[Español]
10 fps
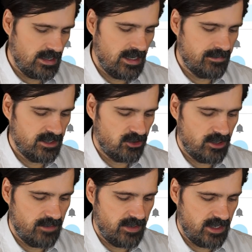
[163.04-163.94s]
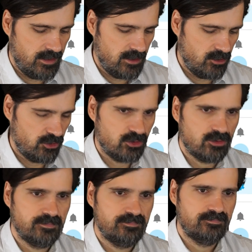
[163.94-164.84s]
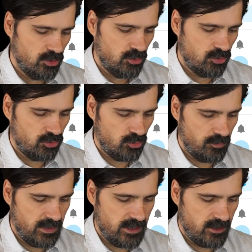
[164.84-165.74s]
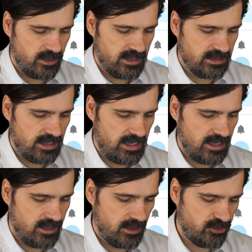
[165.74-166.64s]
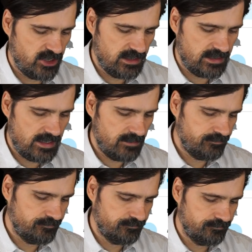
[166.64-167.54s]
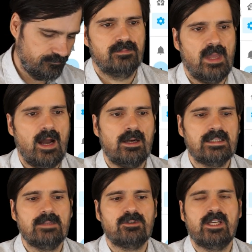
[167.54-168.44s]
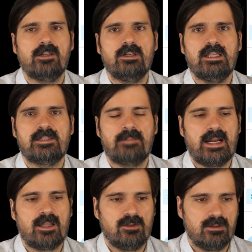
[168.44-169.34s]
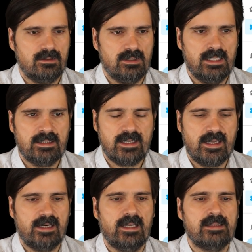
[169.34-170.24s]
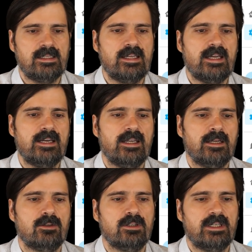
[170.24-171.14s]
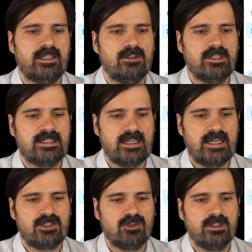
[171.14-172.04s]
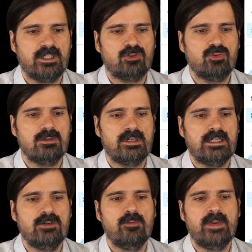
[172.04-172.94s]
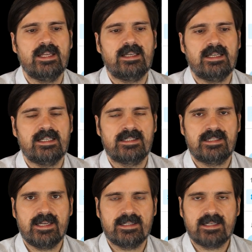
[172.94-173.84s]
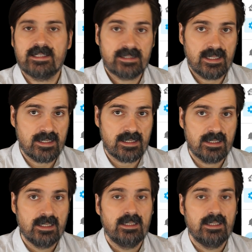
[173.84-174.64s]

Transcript: aviso de precios superiores a 0,80. Ahora tenemos que ir con el disparador, el trigger. El trigger, en concreto, en este caso, es un numeric state, es decir,